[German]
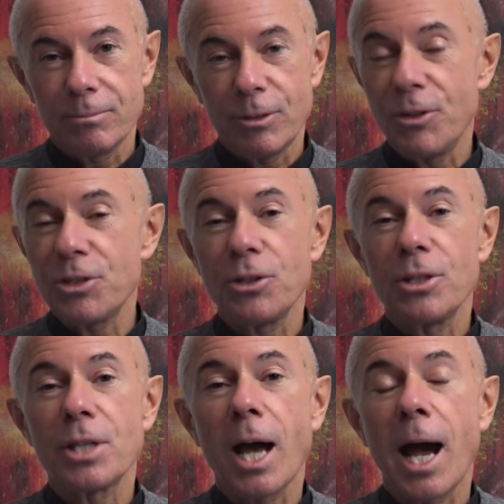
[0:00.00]
Wir wissen
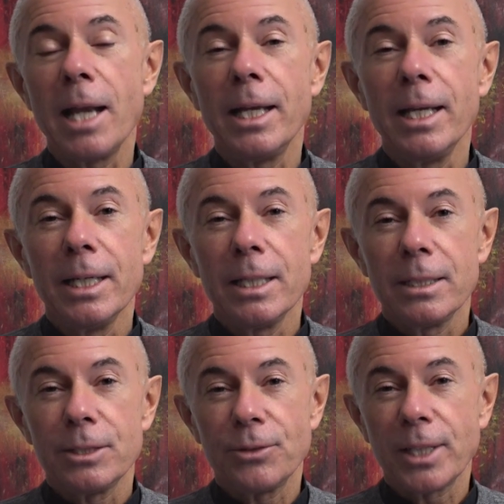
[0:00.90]
es ja alle,
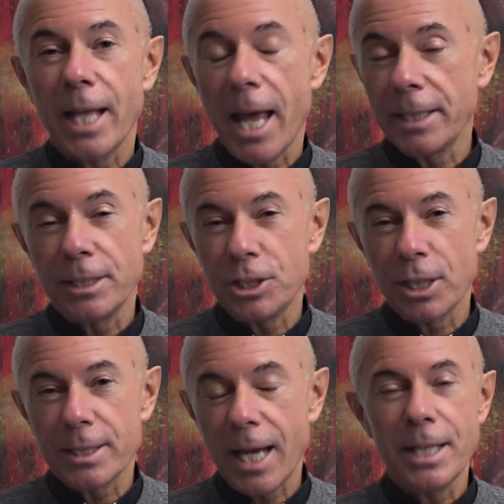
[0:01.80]
es wird eine
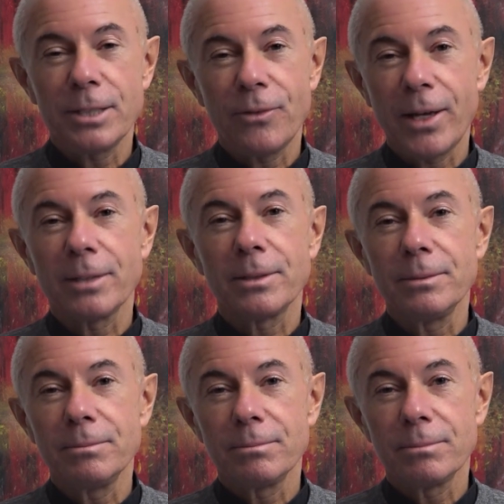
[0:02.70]
hektische Zeit werden,